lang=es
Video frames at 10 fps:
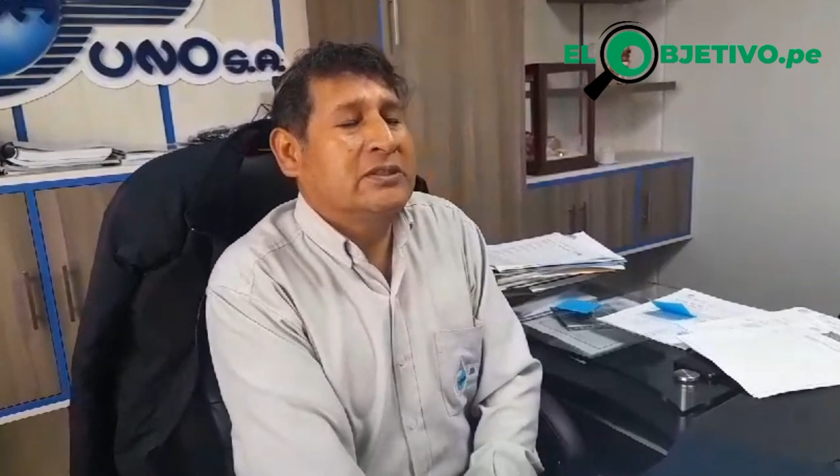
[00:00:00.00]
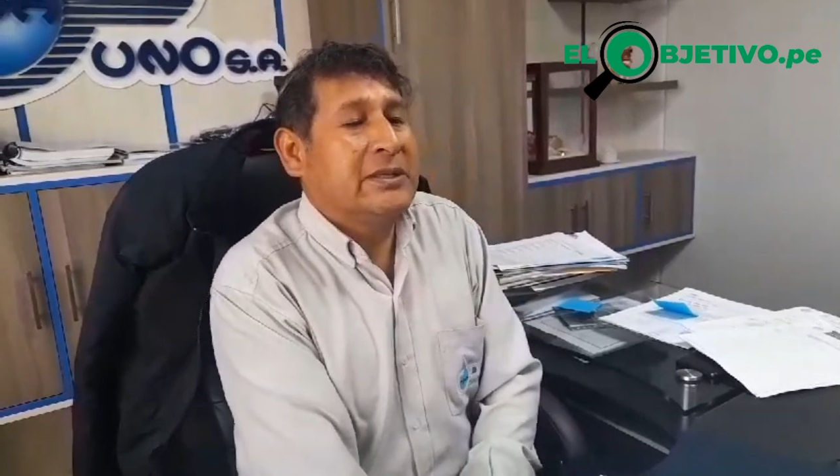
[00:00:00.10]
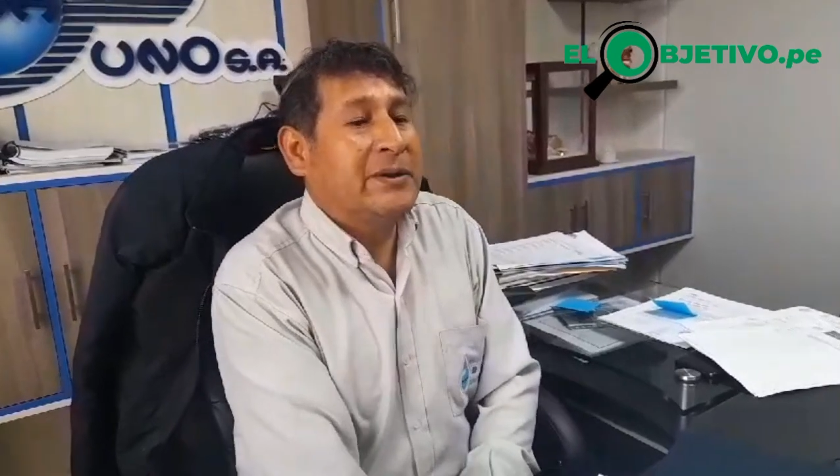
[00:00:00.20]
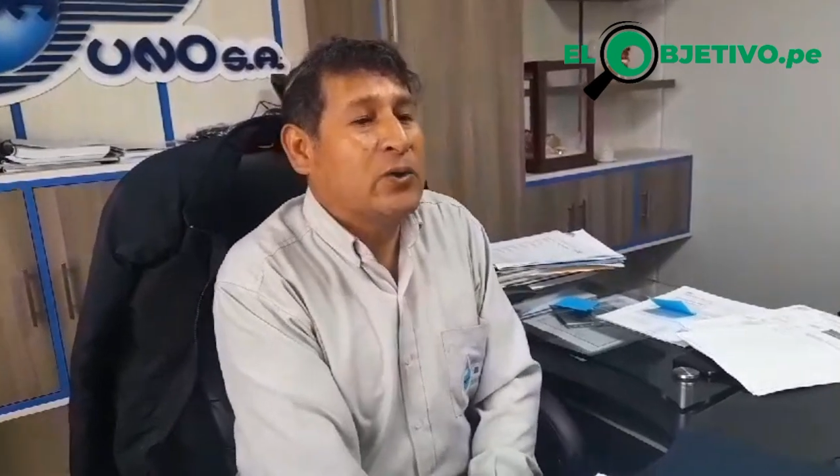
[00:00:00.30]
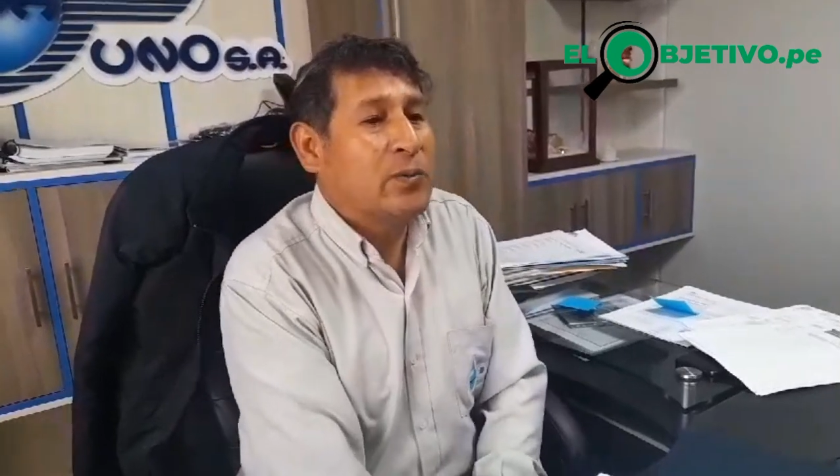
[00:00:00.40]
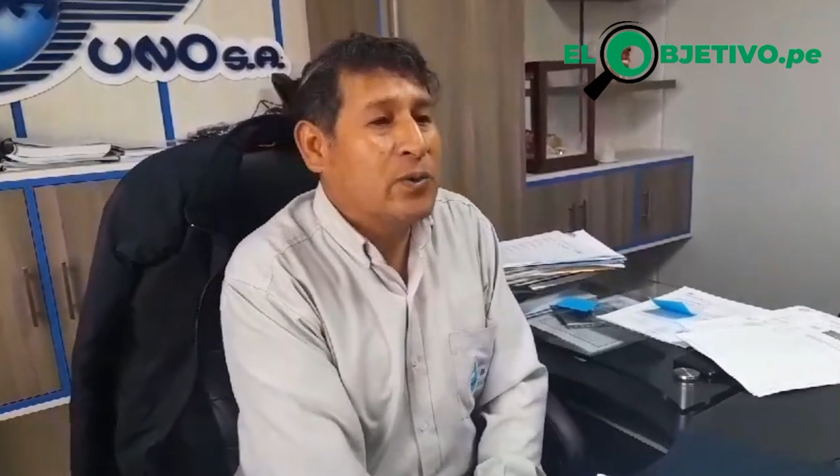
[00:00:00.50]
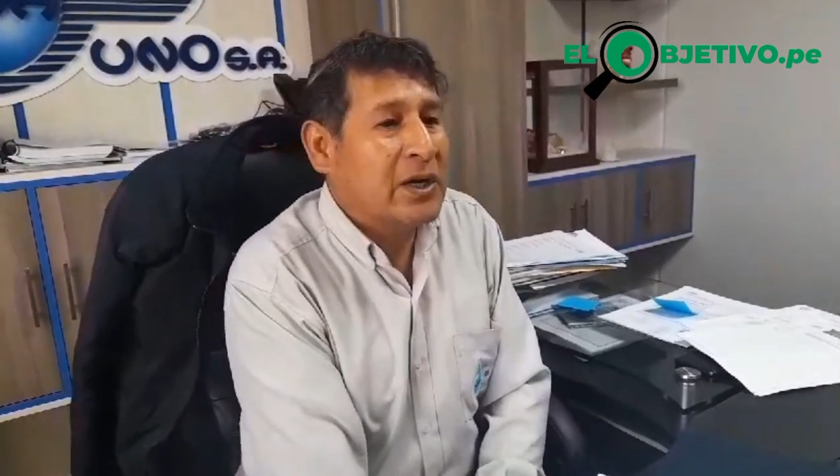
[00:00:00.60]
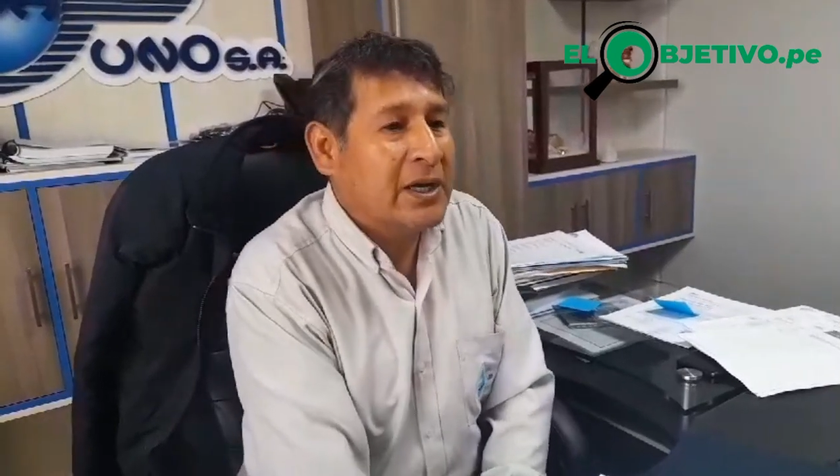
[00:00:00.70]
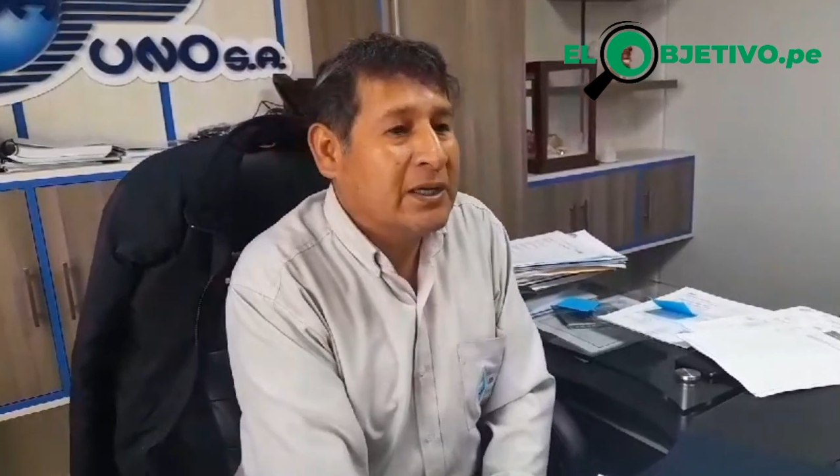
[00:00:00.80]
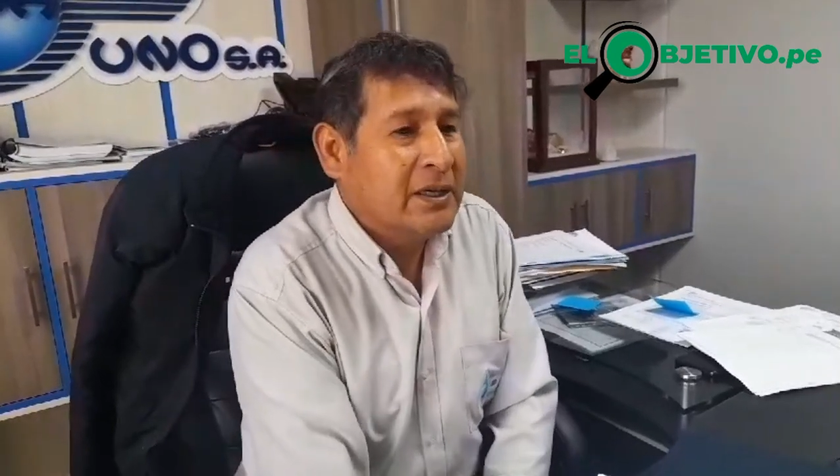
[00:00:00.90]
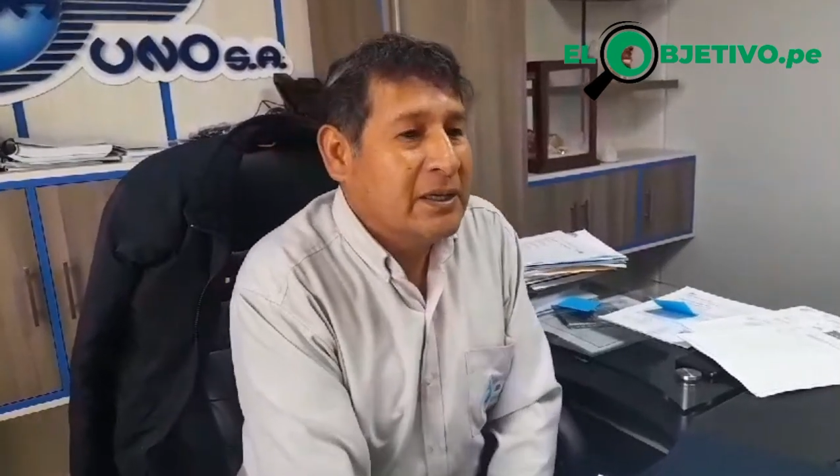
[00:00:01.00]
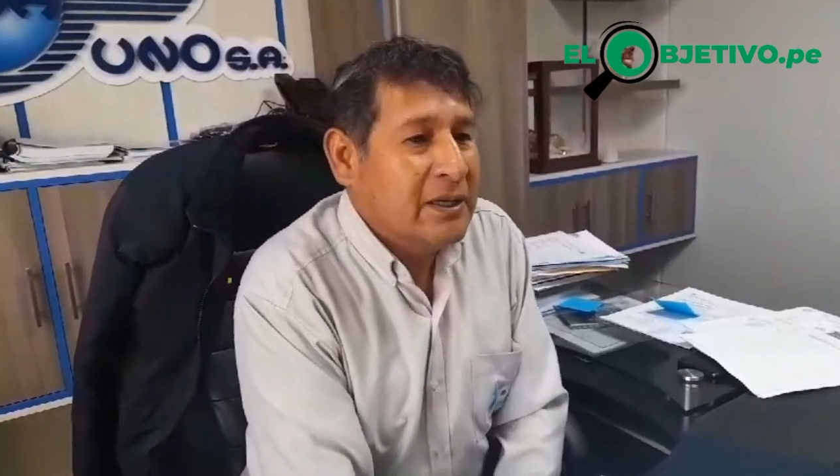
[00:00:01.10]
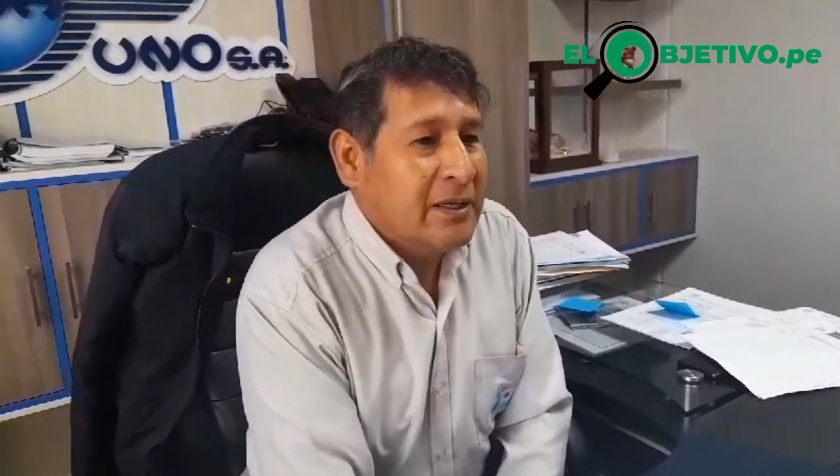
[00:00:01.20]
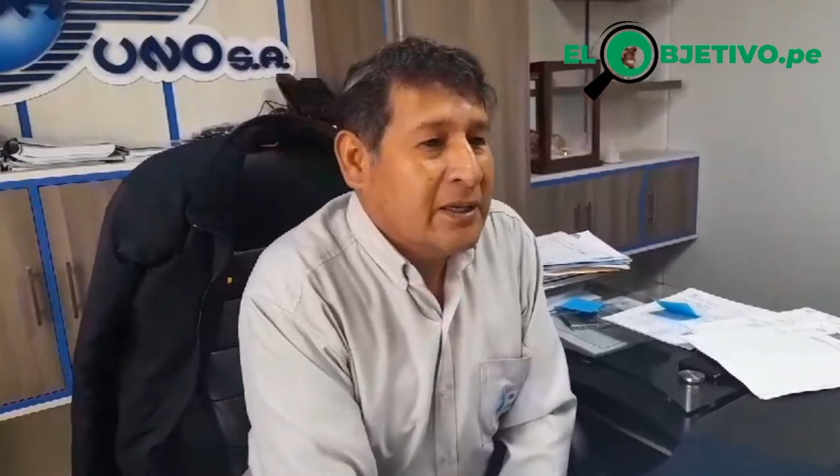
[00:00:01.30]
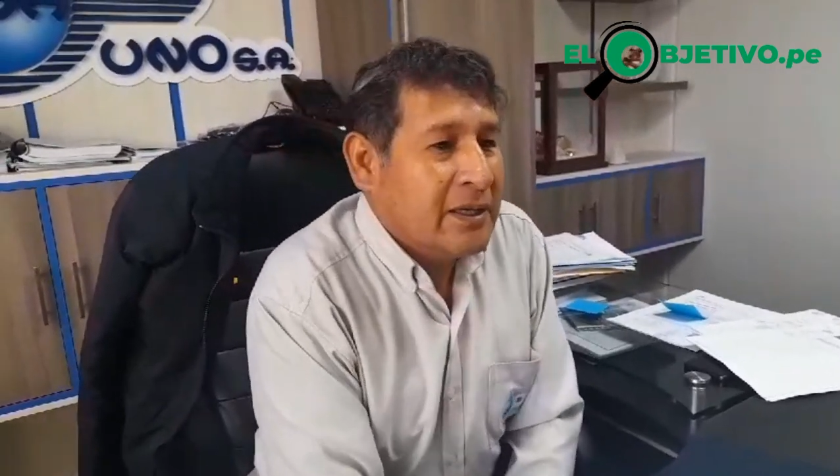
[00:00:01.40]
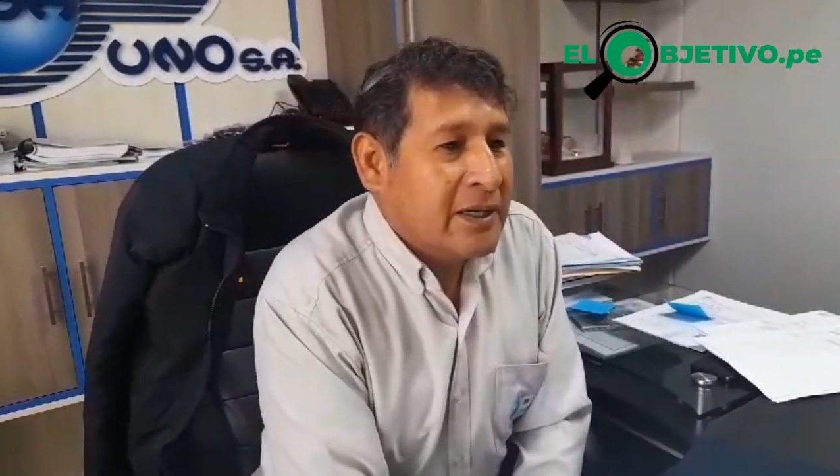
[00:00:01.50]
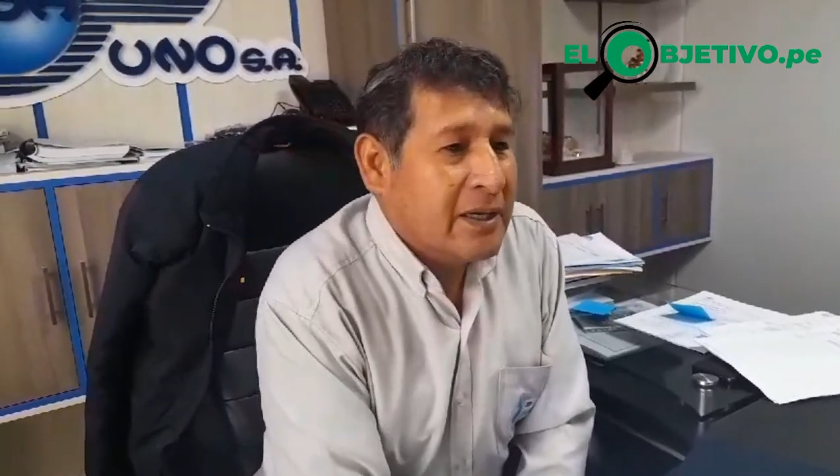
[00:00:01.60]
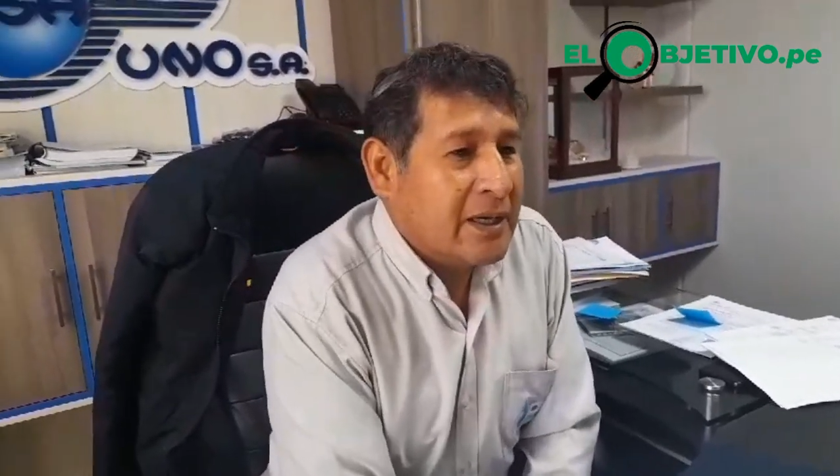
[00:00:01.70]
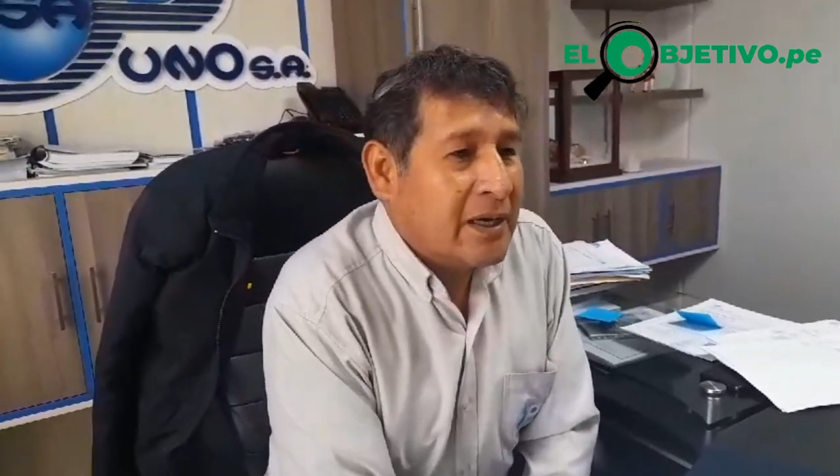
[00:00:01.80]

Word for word: Se me convoca eh,